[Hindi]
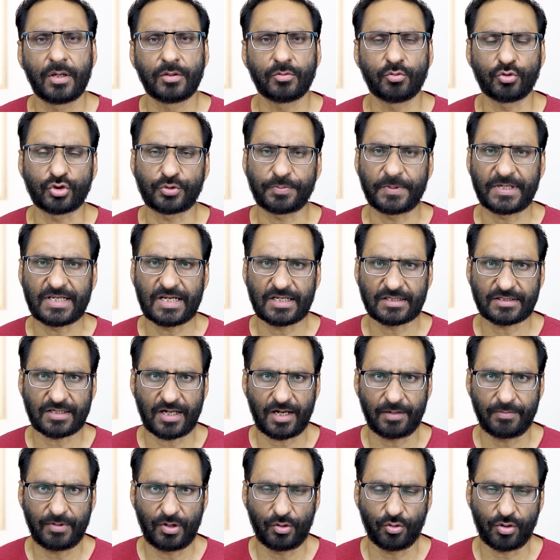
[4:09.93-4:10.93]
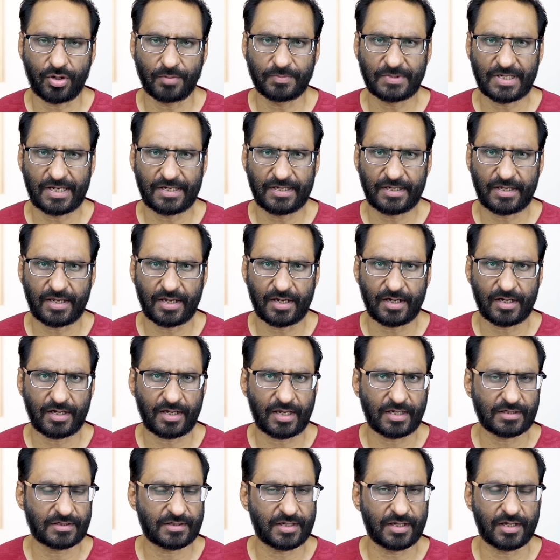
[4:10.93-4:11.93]
तो उस पर जय साहब ने हुक्म जारी किया
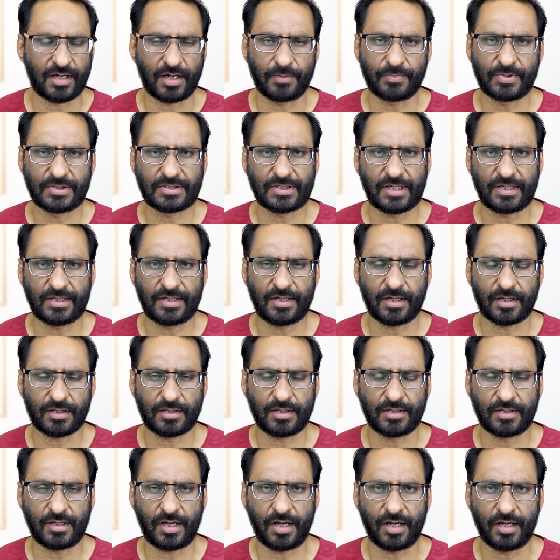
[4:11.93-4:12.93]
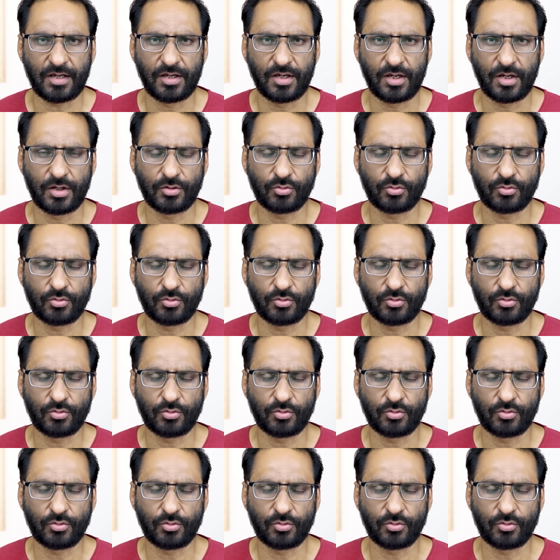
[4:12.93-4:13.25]
कि इसकी कापी जारी कर दी जाए